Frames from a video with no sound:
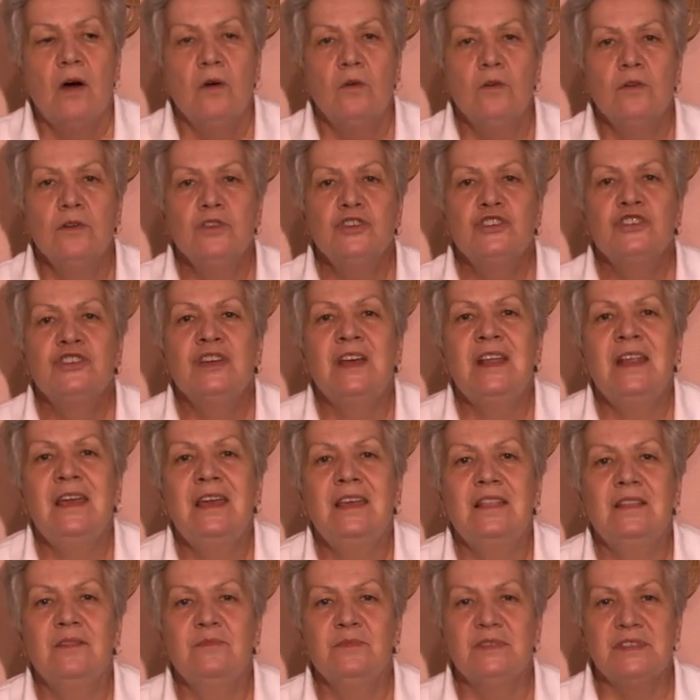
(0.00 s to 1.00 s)
Он же
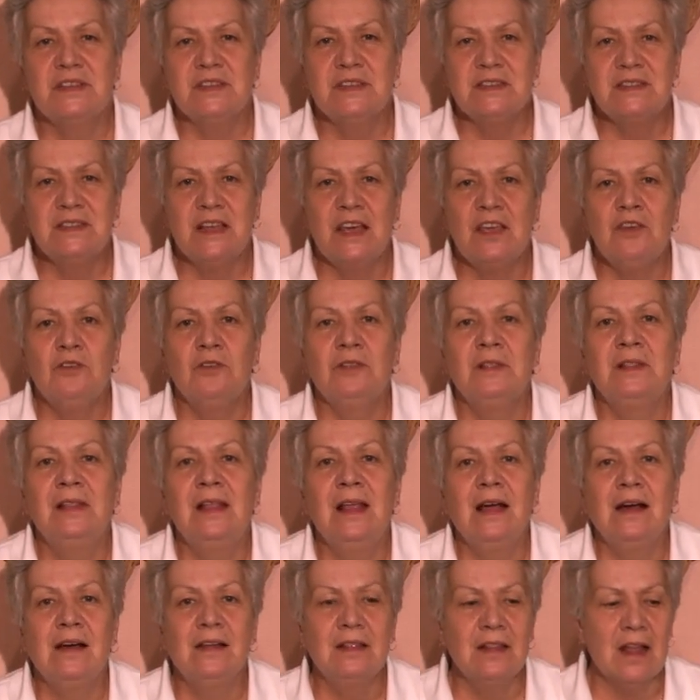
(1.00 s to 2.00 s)
ритм создает
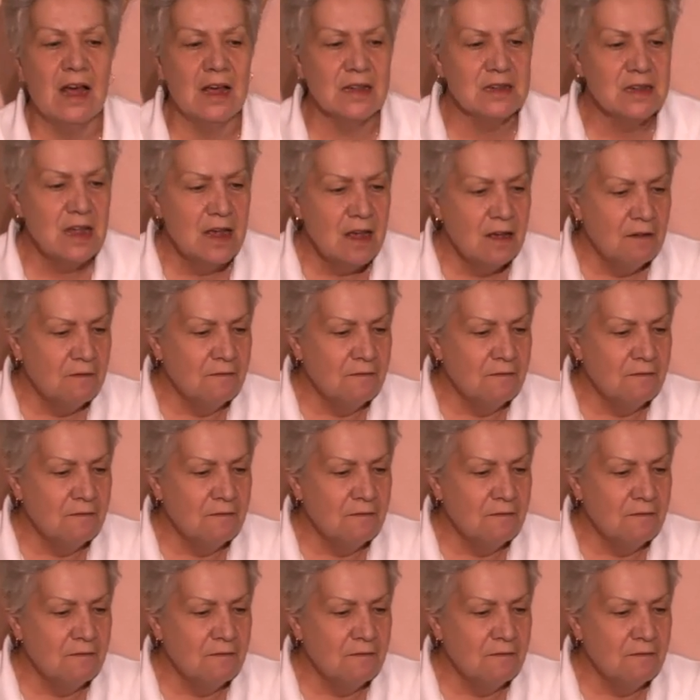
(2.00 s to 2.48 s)
для глаз.